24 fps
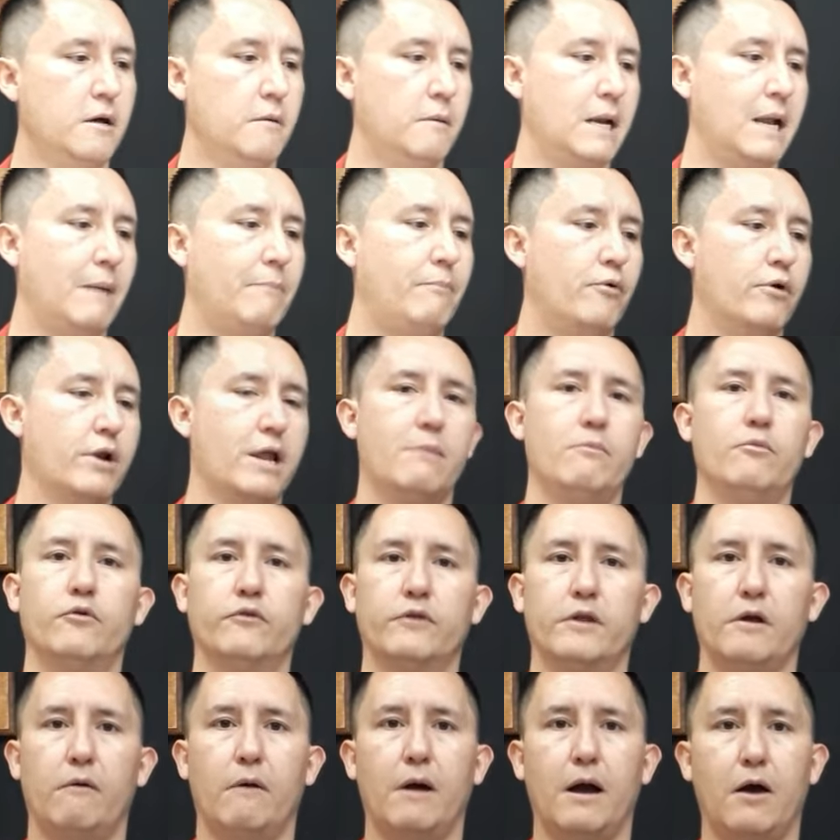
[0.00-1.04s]
la
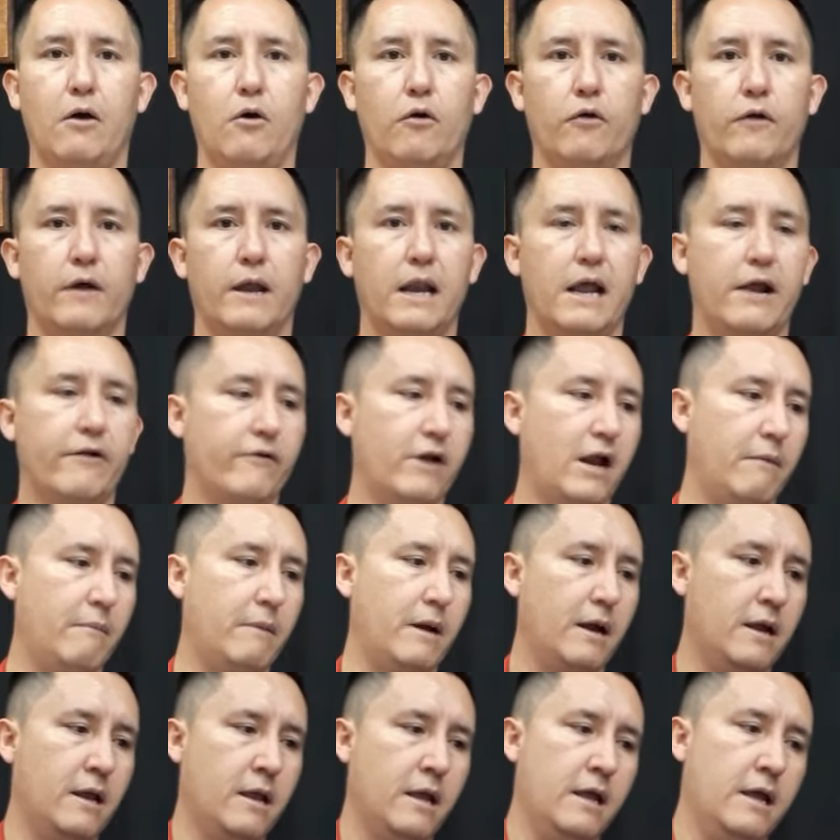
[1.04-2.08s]
ponemos debajo de la
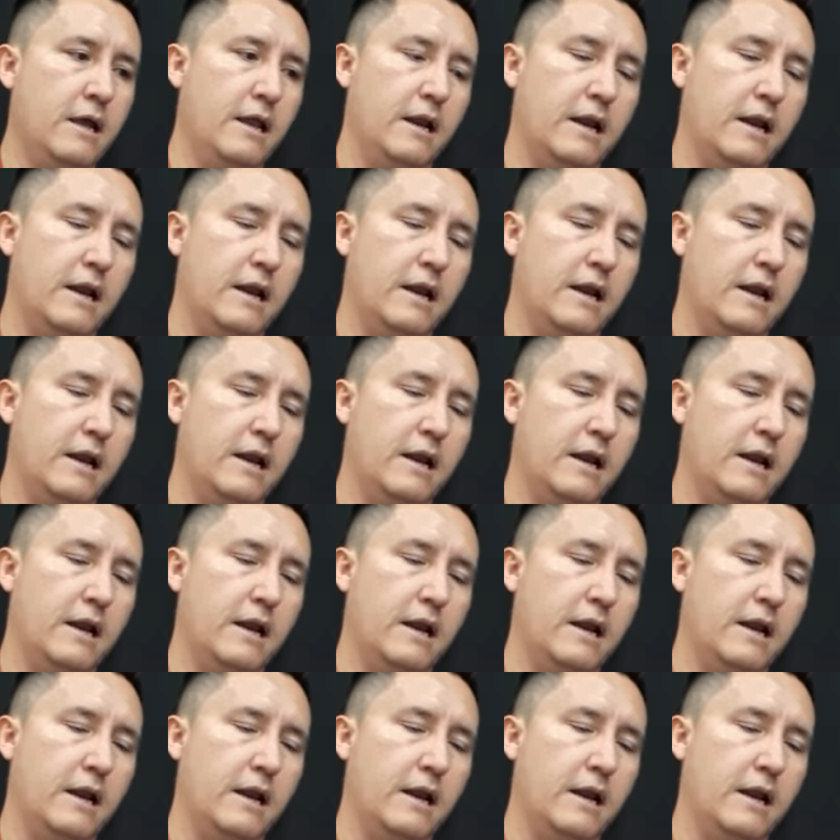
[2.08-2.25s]
rama,